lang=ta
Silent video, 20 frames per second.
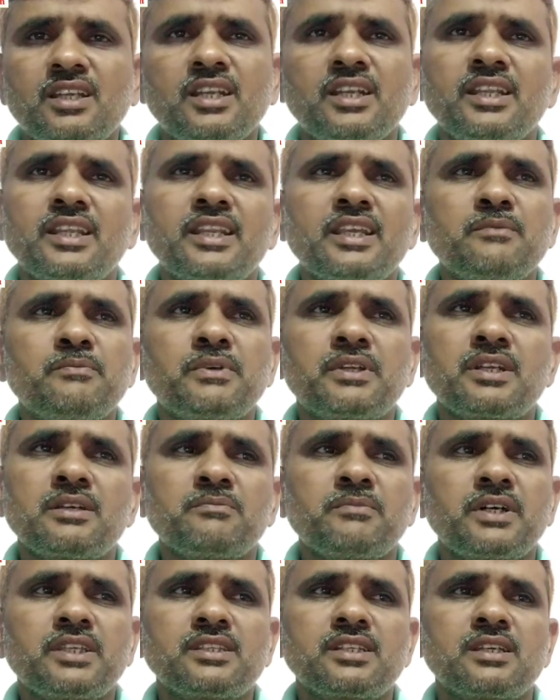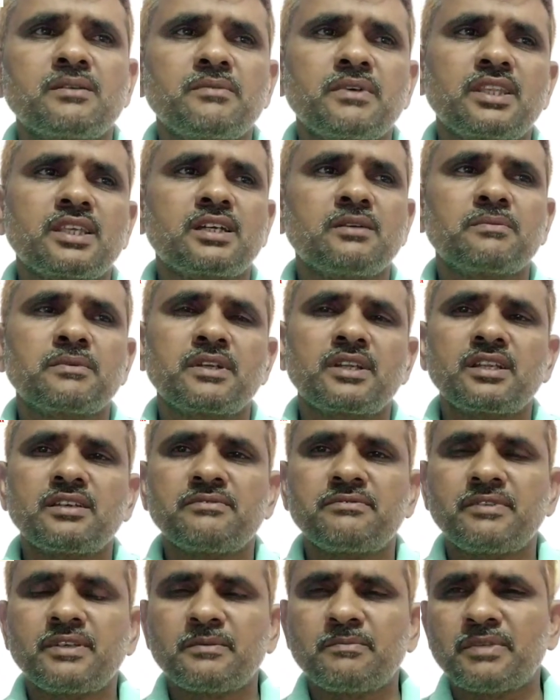ஏன்னா நிறைய பேர் நான் பார்த்துருக்கேன் அதுக்கப்புறம்
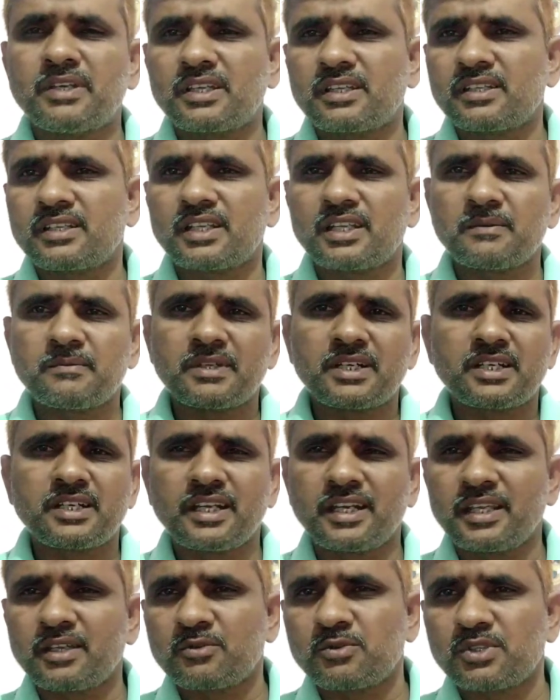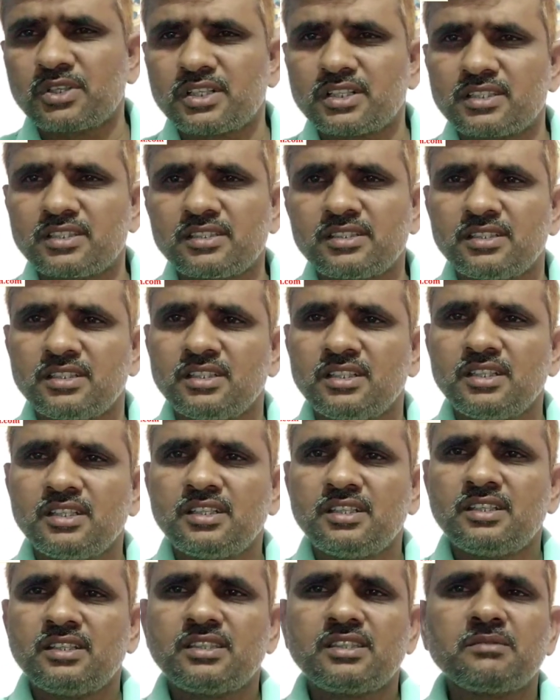நிறைய ஃபீட்பேக்கு நிறைய பேர் ட்ரைனிங் கொடுக்குறது
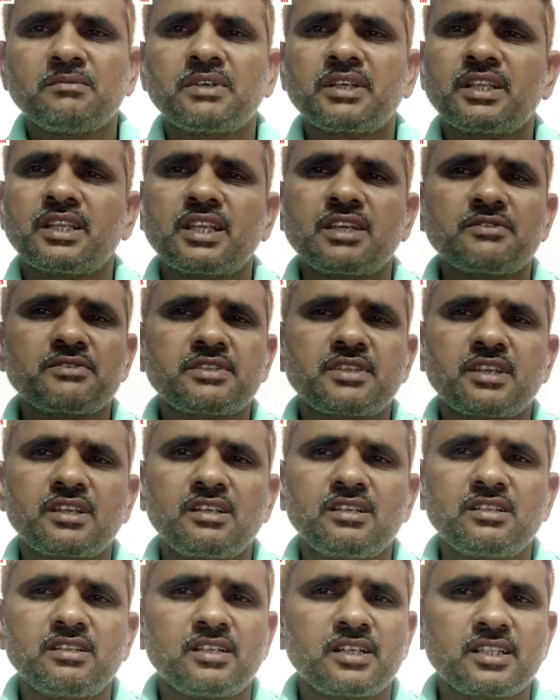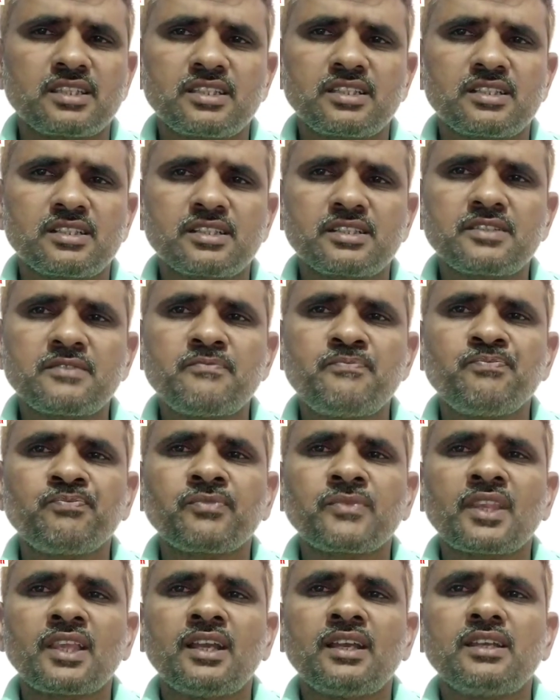இந்த மாதிரி நிறைய விஷயங்கள் நடந்துகிட்ருக்கு
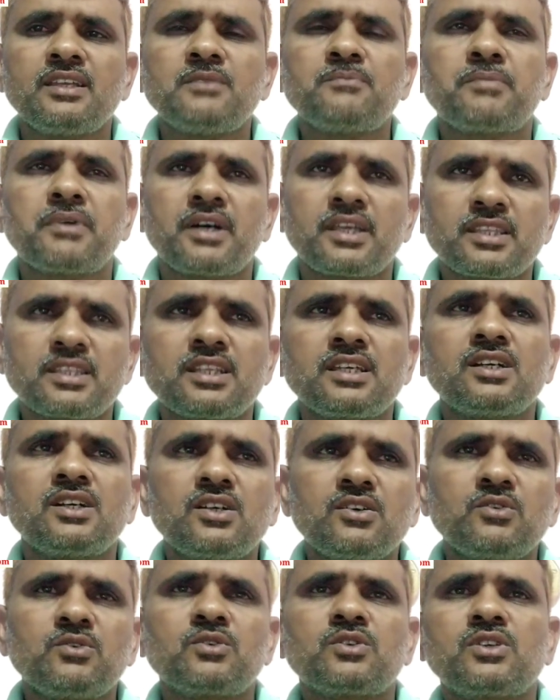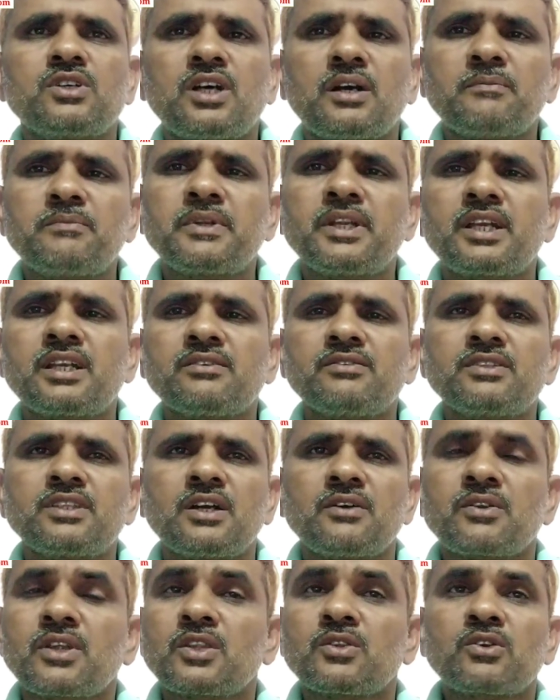இப்போ அதில் ஒரு அப்டேட்டை
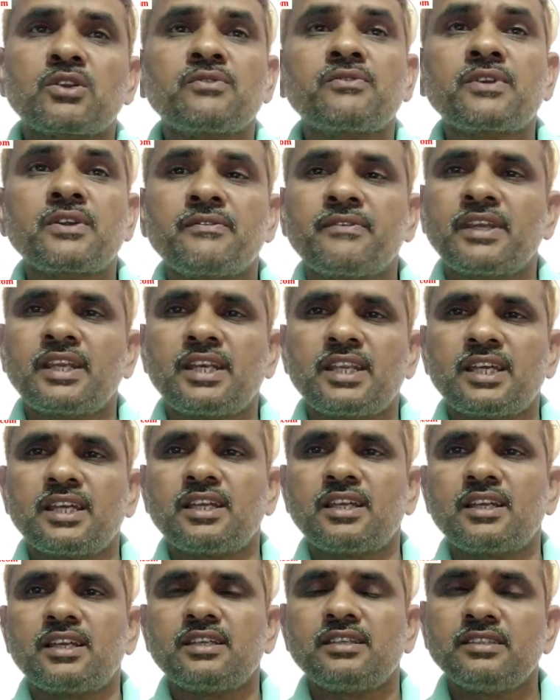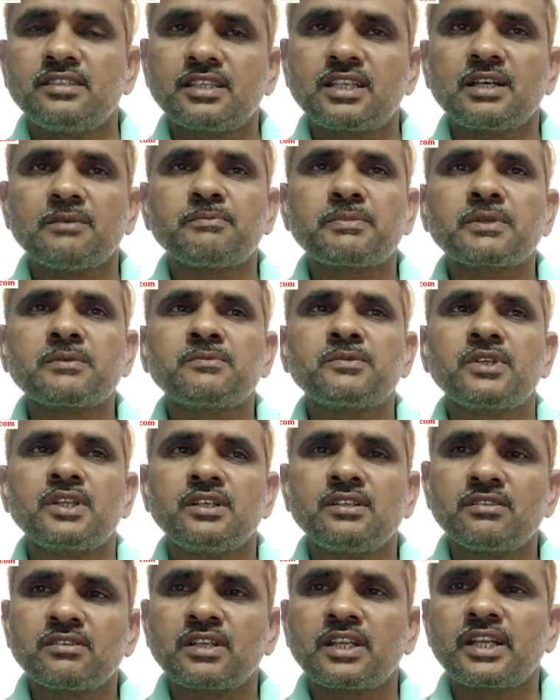வந்து அவர் அதோட விடவே இல்லை
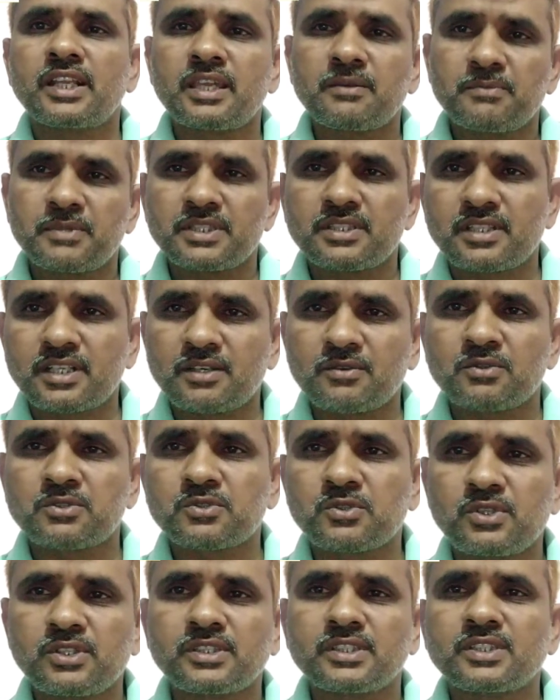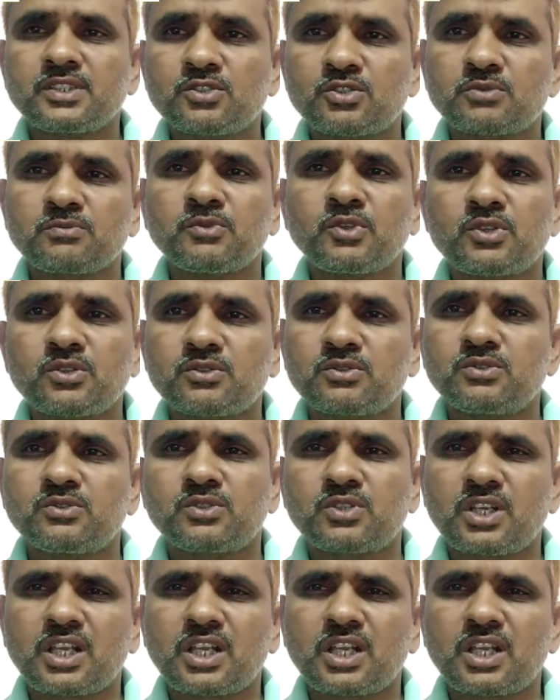இதுக்கப்புறமும் இன்னும் நிறைய பேர்த்த நான் சொல்லி தந்து சும்மா ஒரு